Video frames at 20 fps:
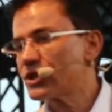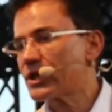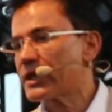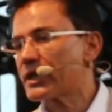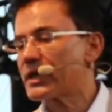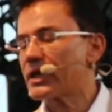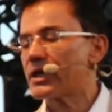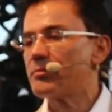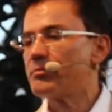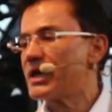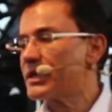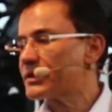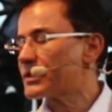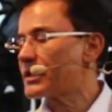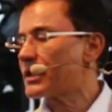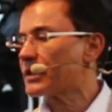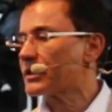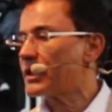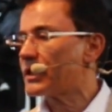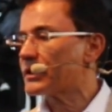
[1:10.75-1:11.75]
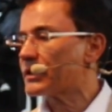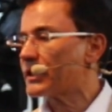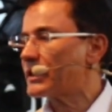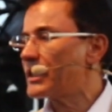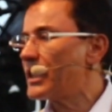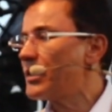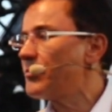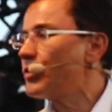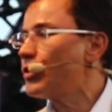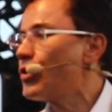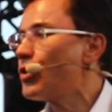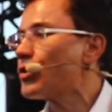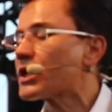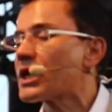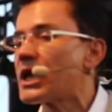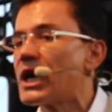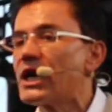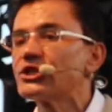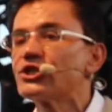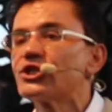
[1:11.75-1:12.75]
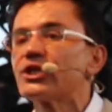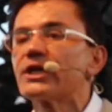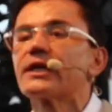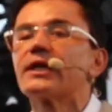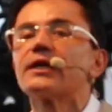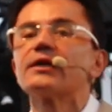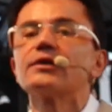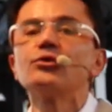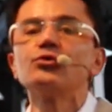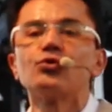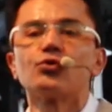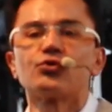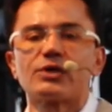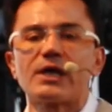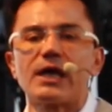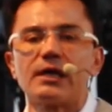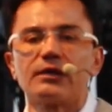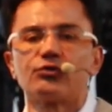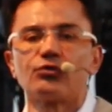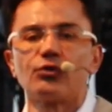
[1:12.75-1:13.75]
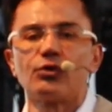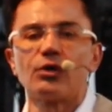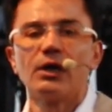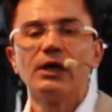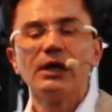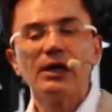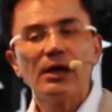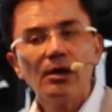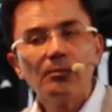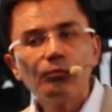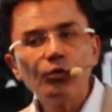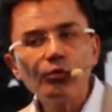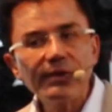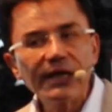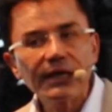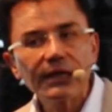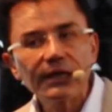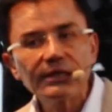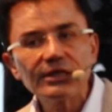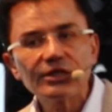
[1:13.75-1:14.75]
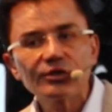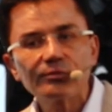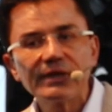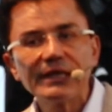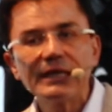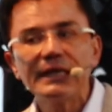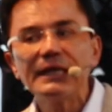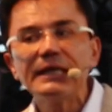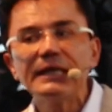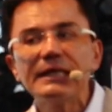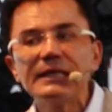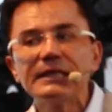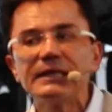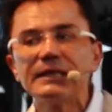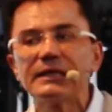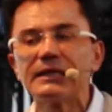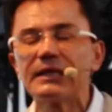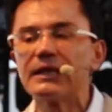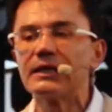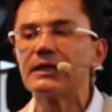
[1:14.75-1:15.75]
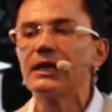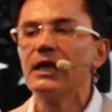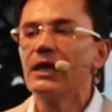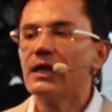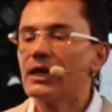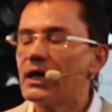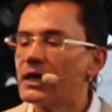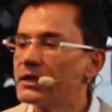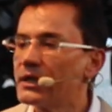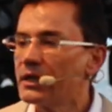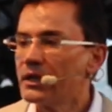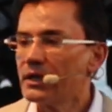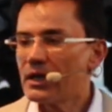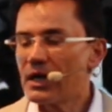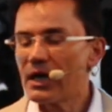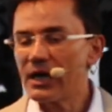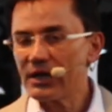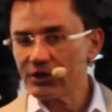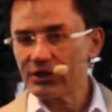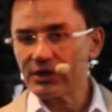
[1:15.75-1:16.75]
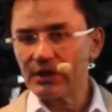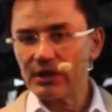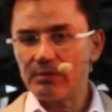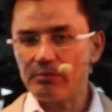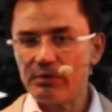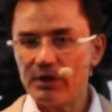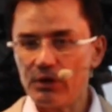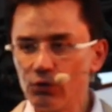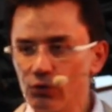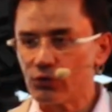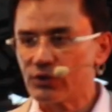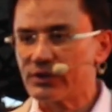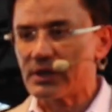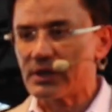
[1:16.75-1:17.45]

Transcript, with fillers: şekere bağırsaklardan emiliyor, kan şekerini yükseltiyor. Bu mekanizmayı iyi dinleyin. Yani her şeyi biliyoruz